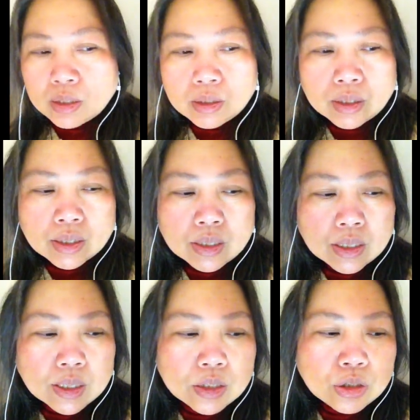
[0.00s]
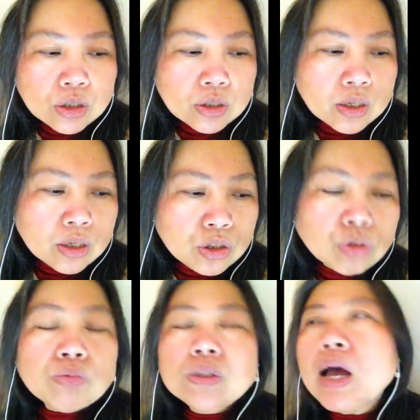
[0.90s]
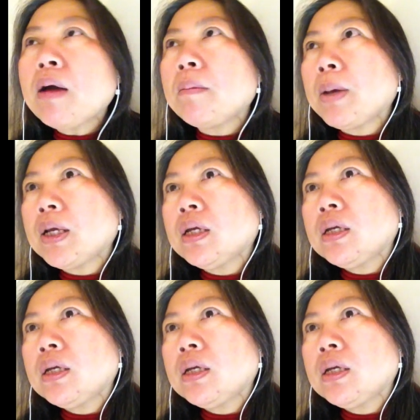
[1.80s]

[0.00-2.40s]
那个那个送葬嘛，